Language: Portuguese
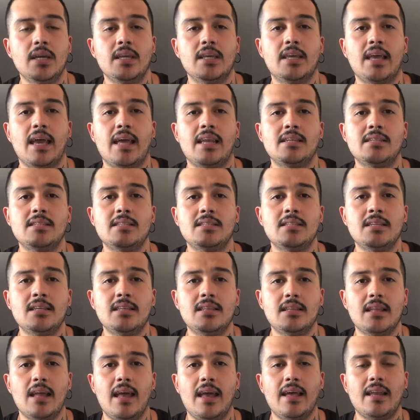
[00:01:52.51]
que ela, se,
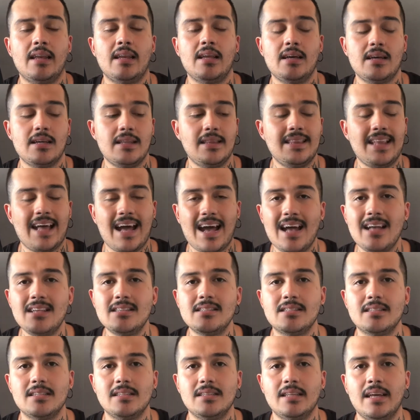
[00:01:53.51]
ela
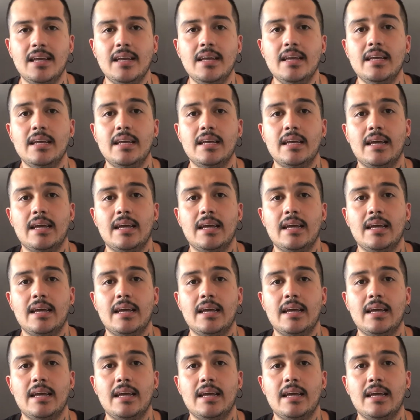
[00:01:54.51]
nasce né,